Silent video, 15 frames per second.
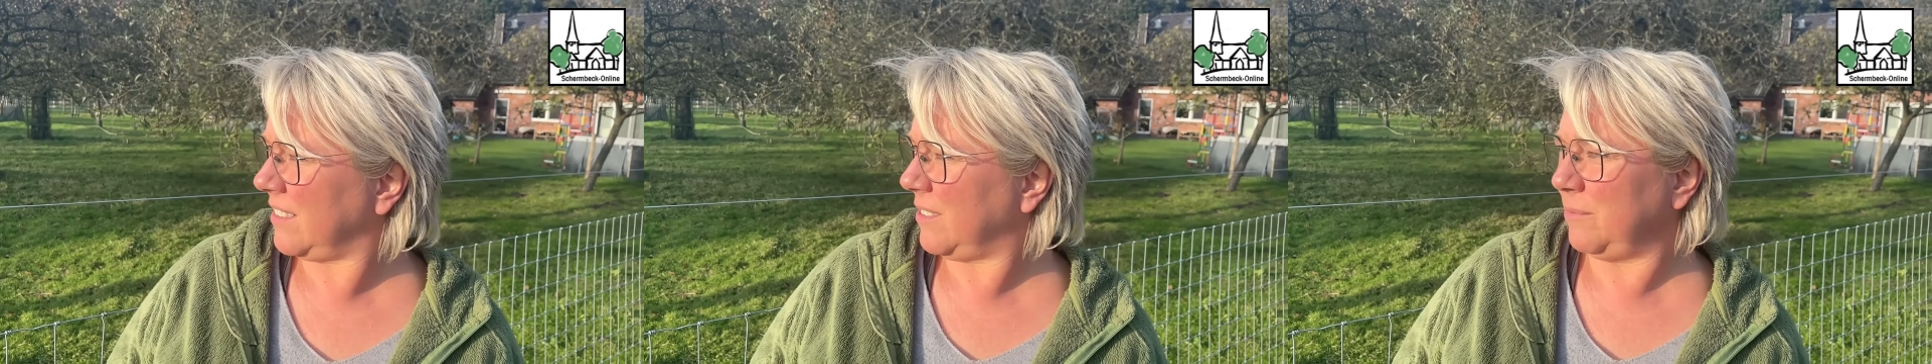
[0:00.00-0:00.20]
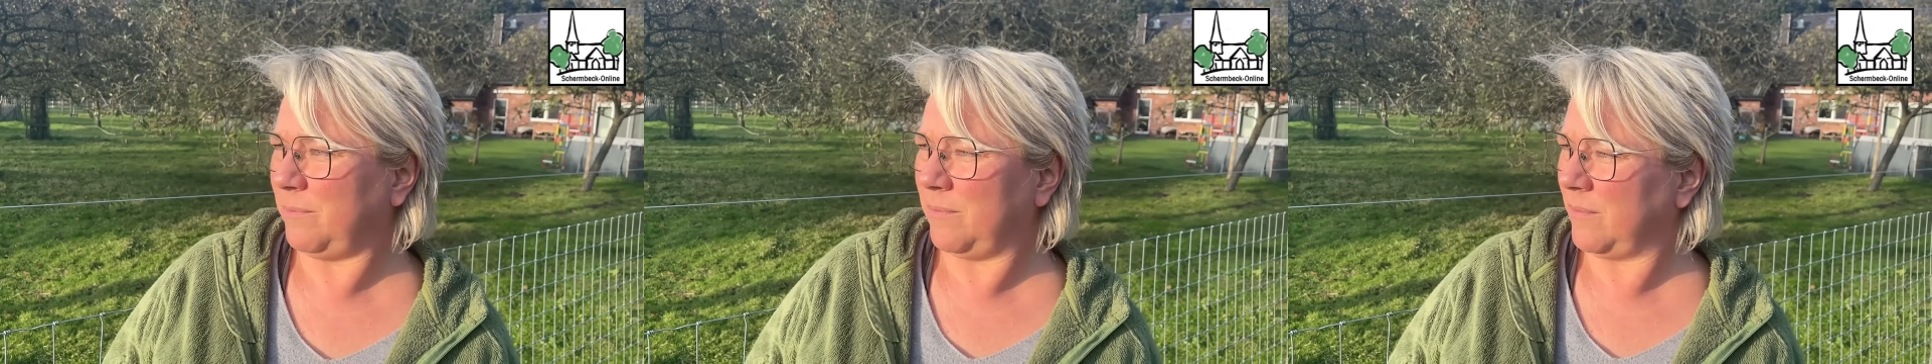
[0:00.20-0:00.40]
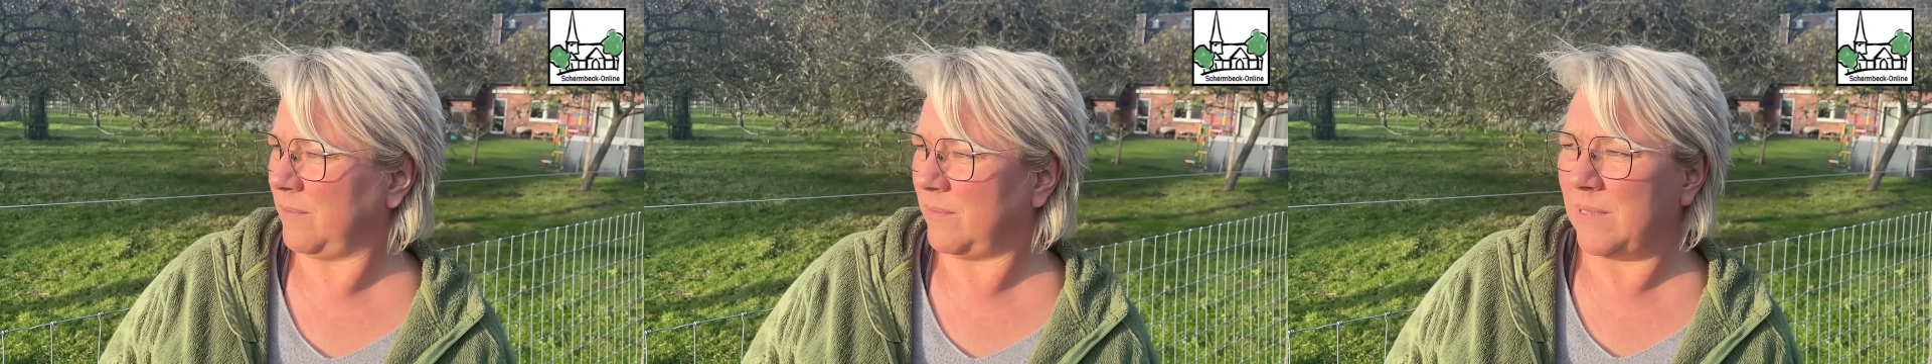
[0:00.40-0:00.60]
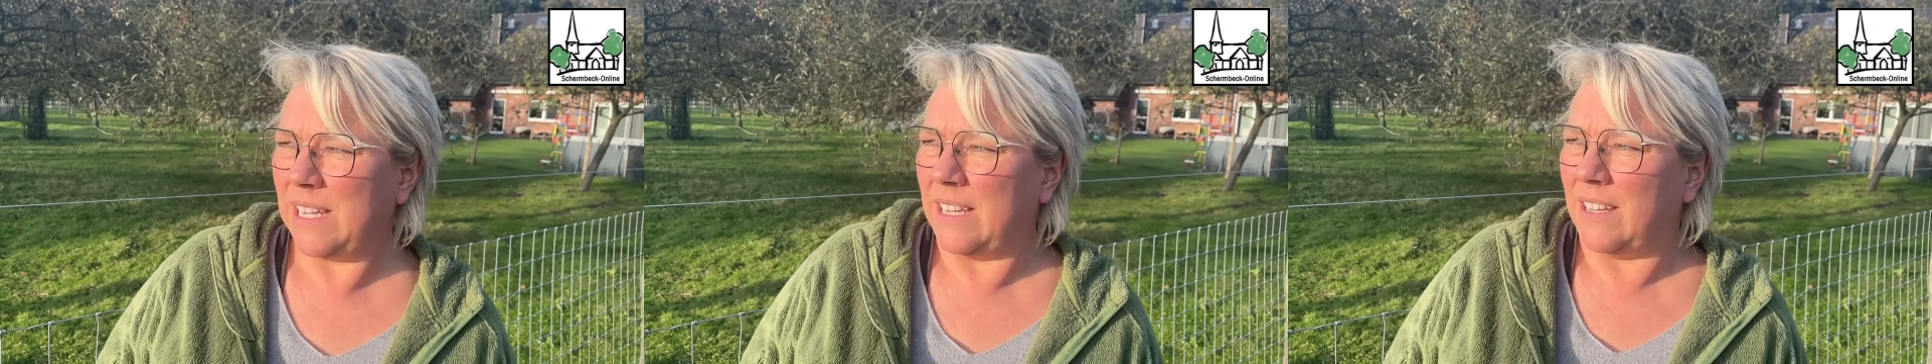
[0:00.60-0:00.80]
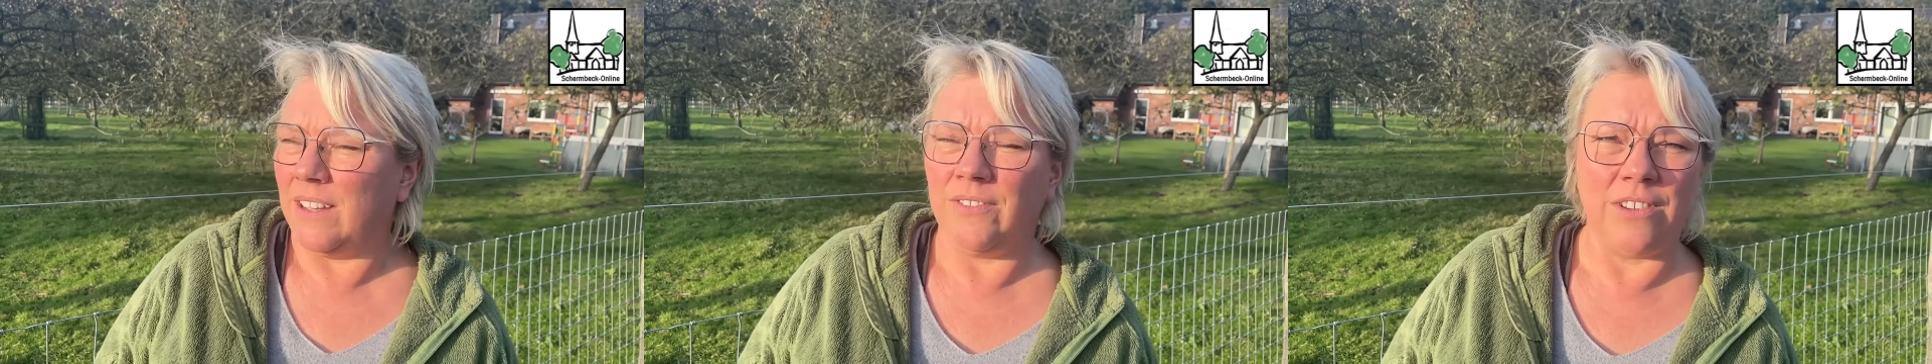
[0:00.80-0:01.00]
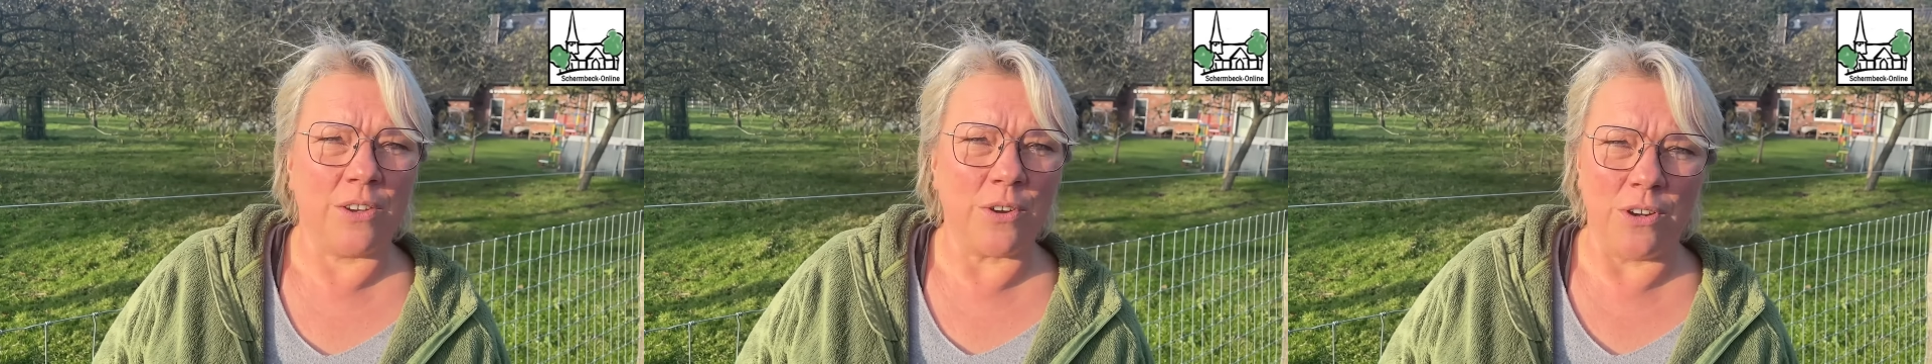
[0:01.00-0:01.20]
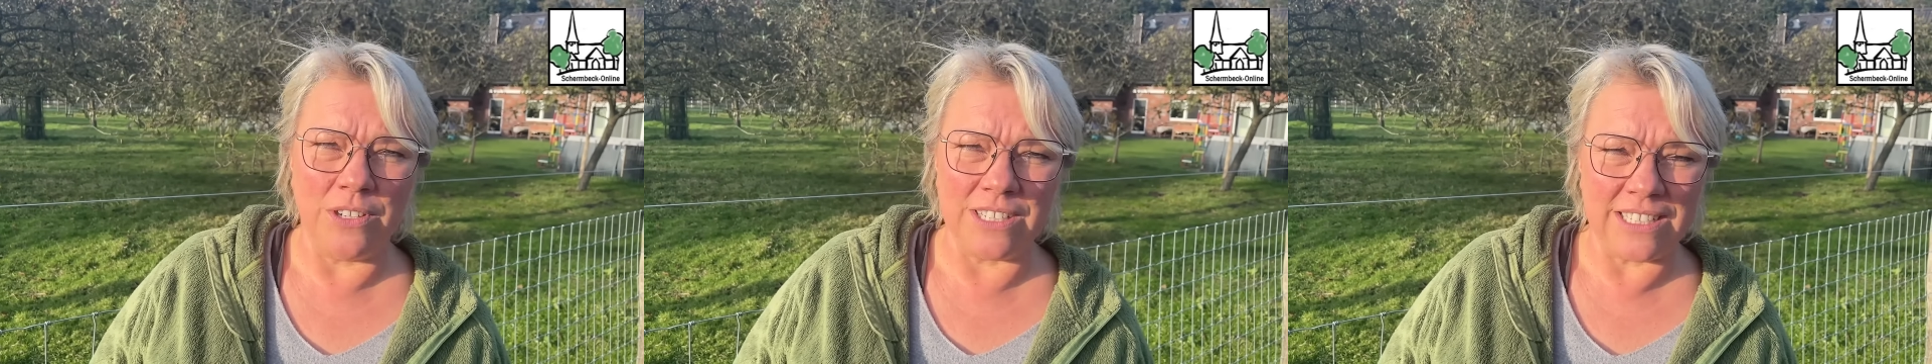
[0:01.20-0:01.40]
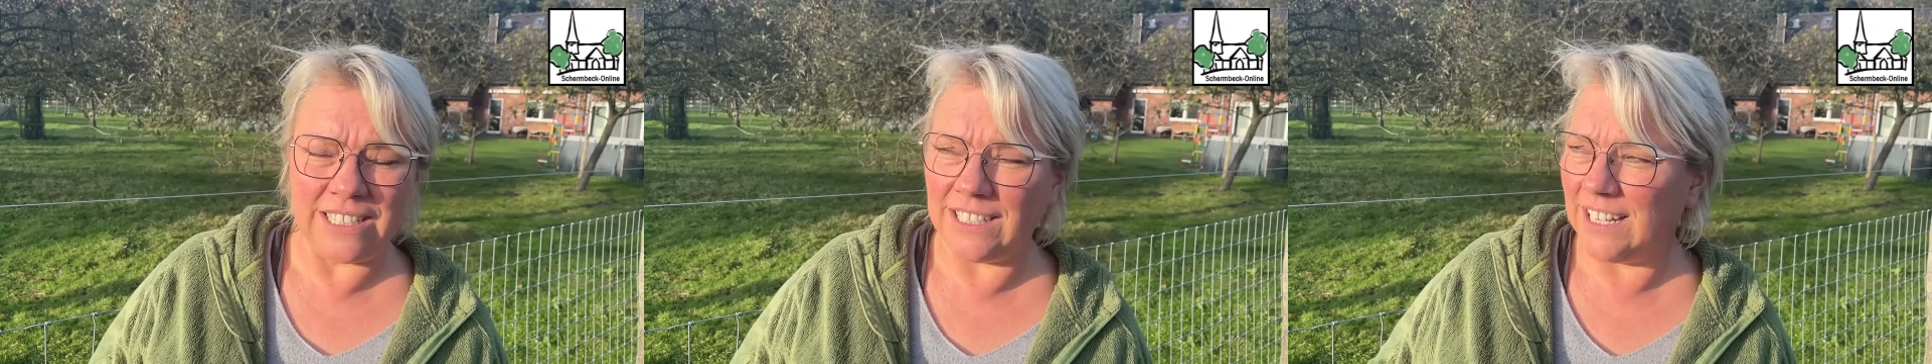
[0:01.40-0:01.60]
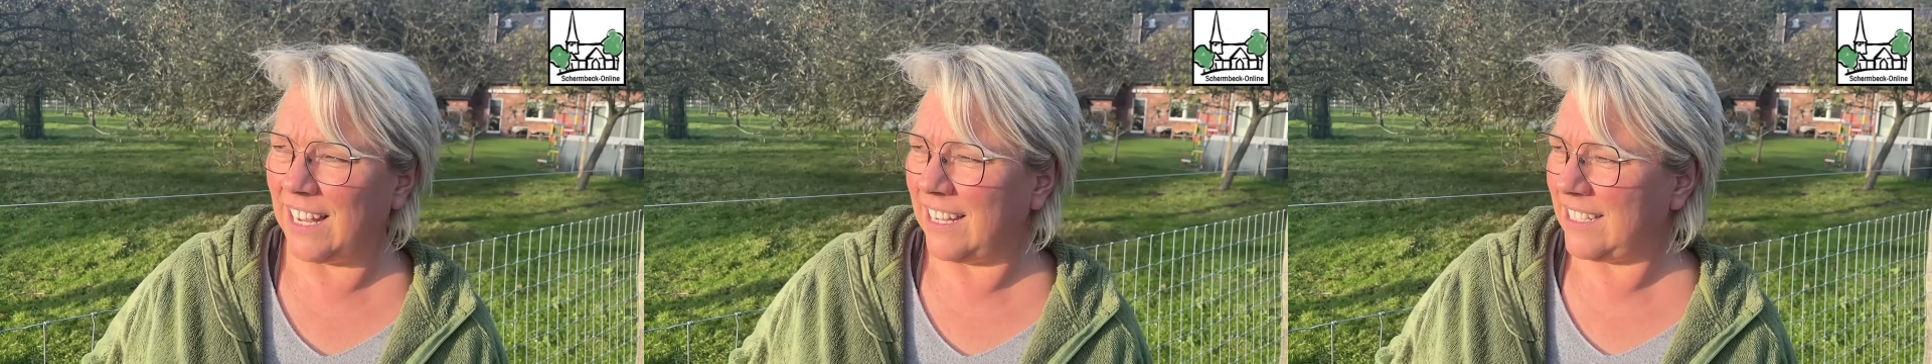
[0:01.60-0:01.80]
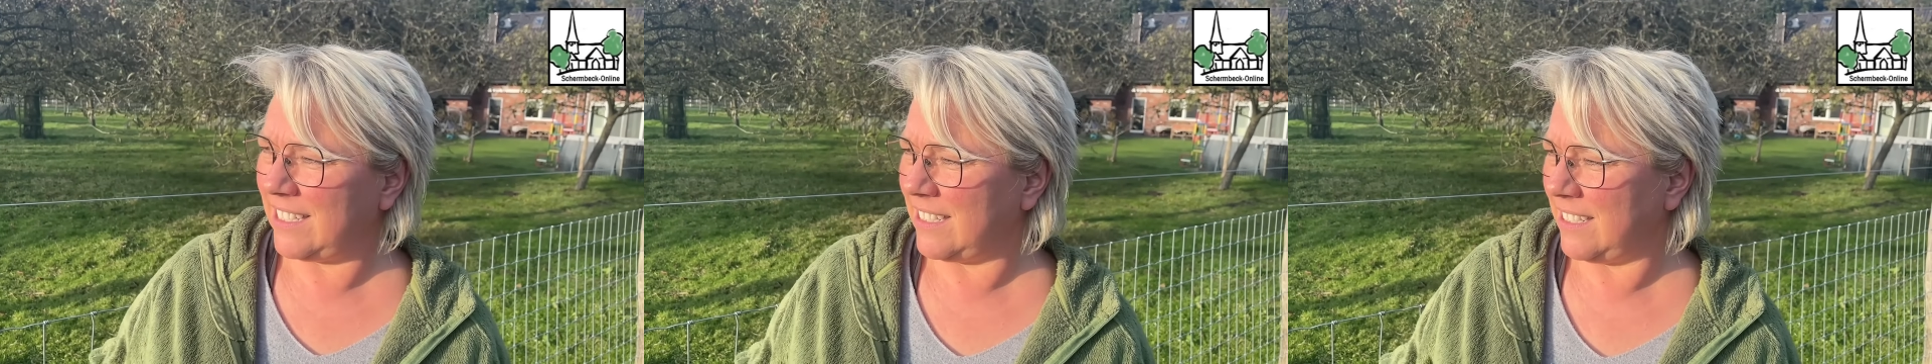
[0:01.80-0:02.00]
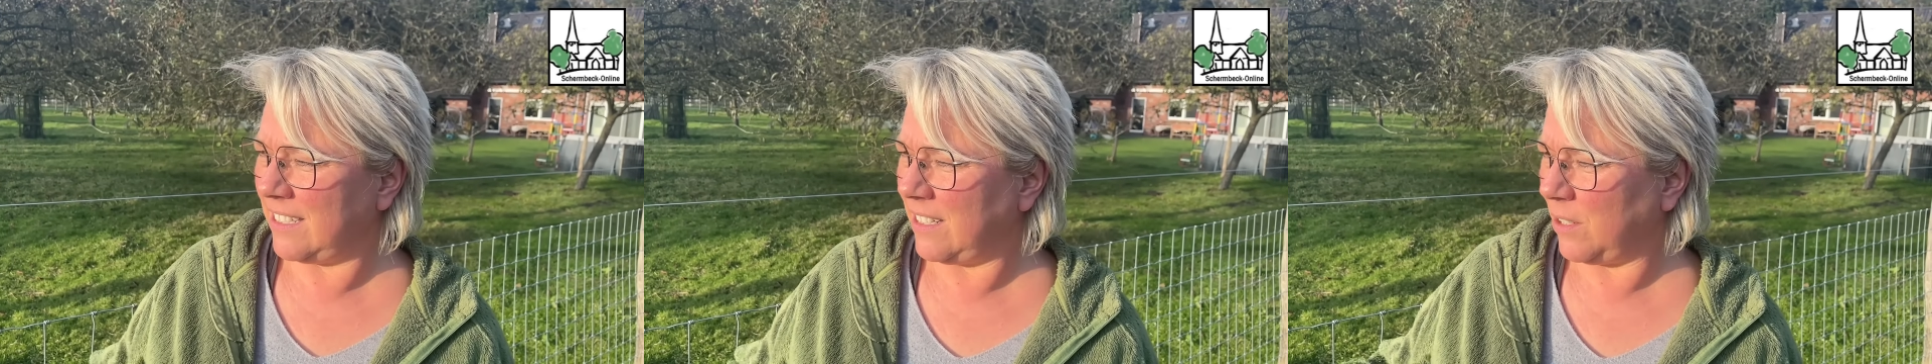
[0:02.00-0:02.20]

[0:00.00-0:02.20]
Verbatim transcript: Ähm, wir können es nicht leisten,